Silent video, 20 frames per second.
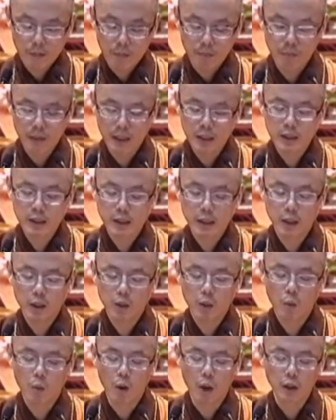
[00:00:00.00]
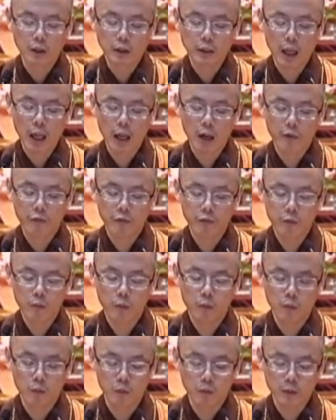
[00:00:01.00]
名称广大复
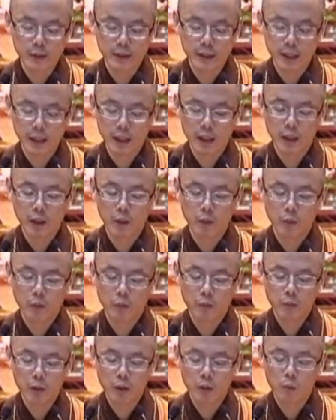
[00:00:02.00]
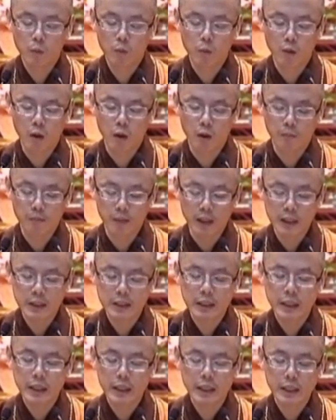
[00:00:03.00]
无尽，愿我名
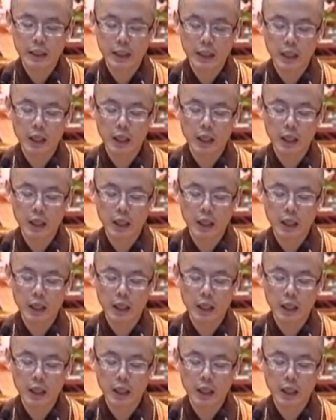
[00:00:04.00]
称